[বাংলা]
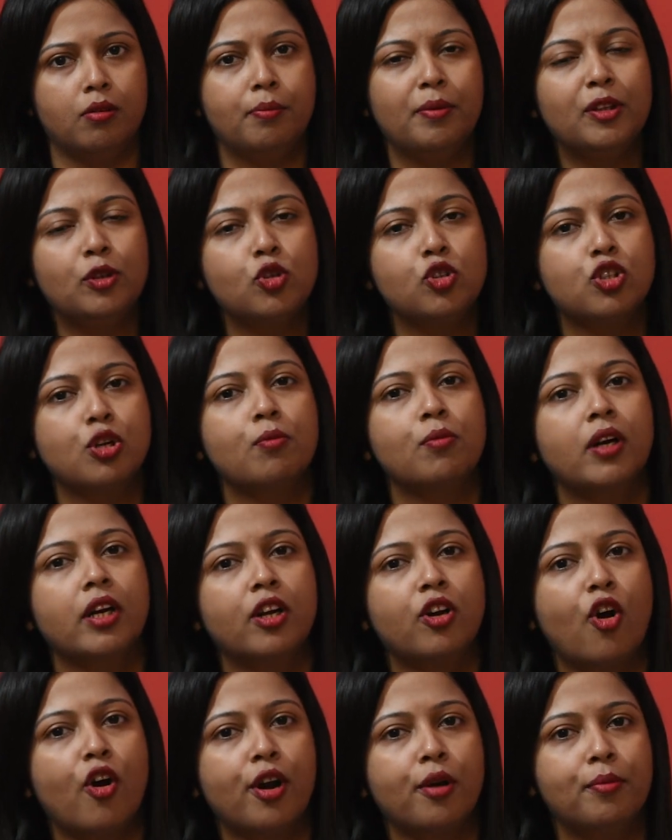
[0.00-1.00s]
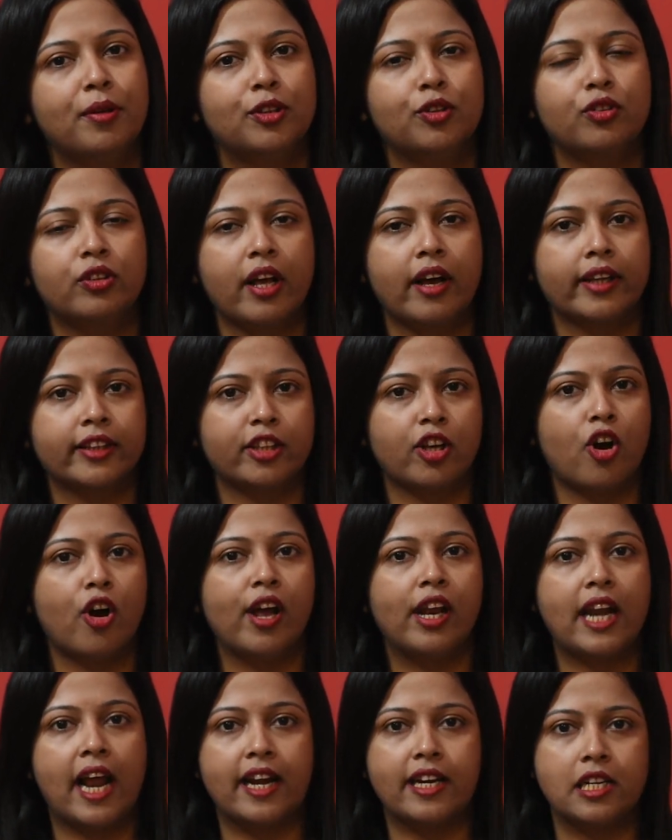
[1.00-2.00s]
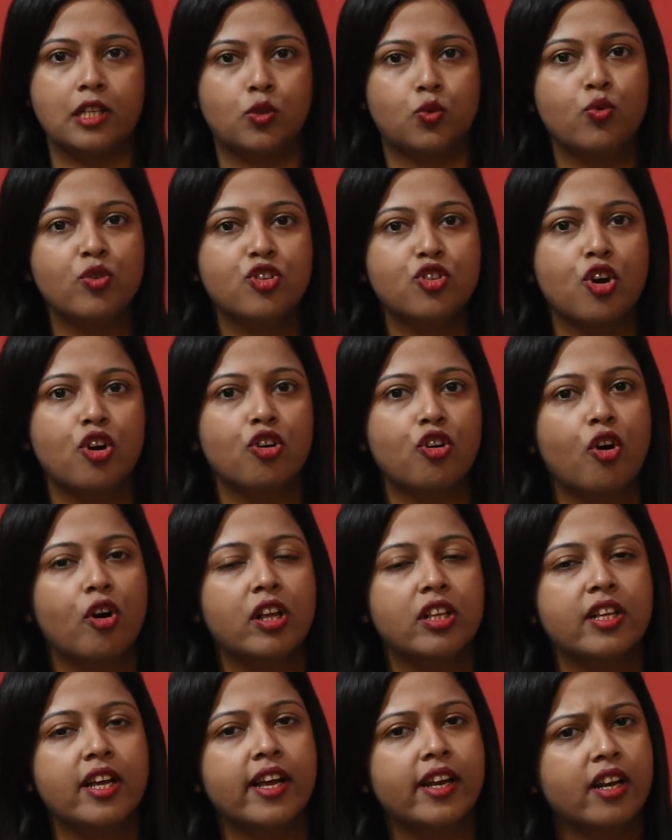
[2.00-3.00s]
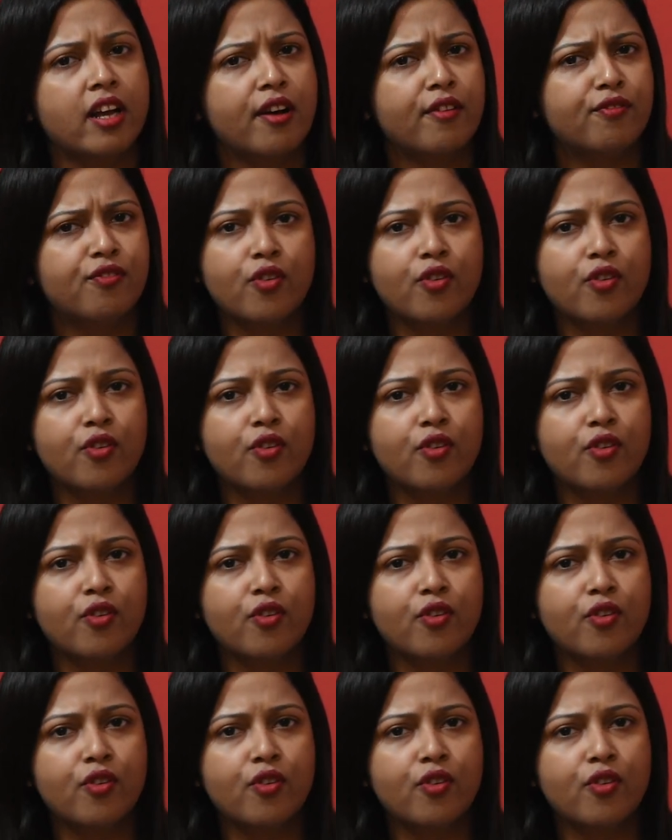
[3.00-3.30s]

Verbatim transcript: বিদ্যুৎ চমকালে ঘরের ভেতর থাকতে হয় লাইটে সুইচ অন করা যায় না